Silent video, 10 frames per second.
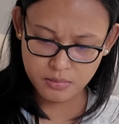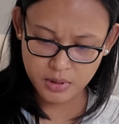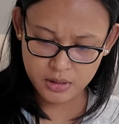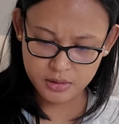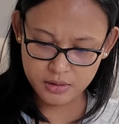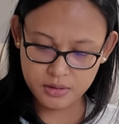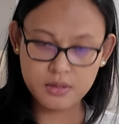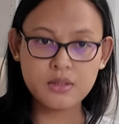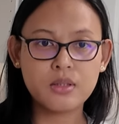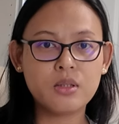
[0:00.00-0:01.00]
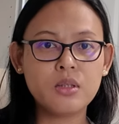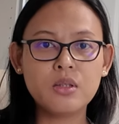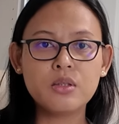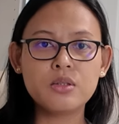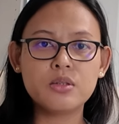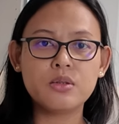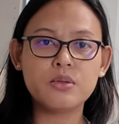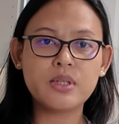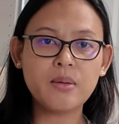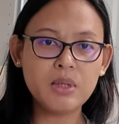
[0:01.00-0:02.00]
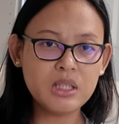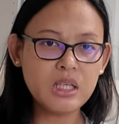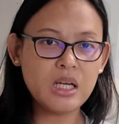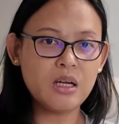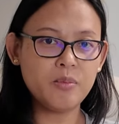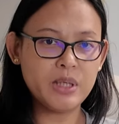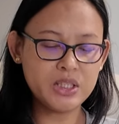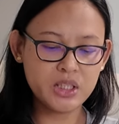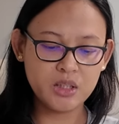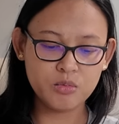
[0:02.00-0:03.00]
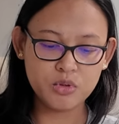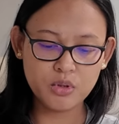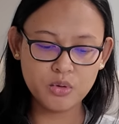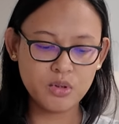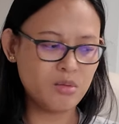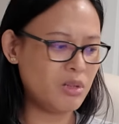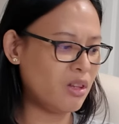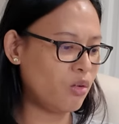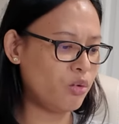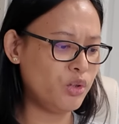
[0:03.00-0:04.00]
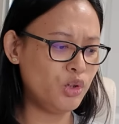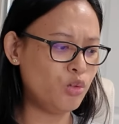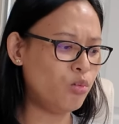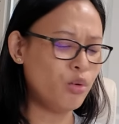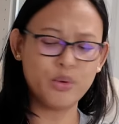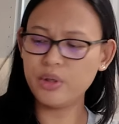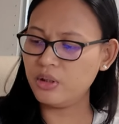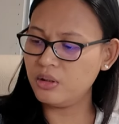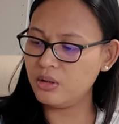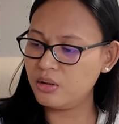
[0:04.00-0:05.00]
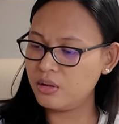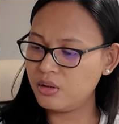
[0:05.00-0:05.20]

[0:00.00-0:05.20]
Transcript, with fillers: Max. So, sabi nila, plansyahin mo daw yung damit ng newborn.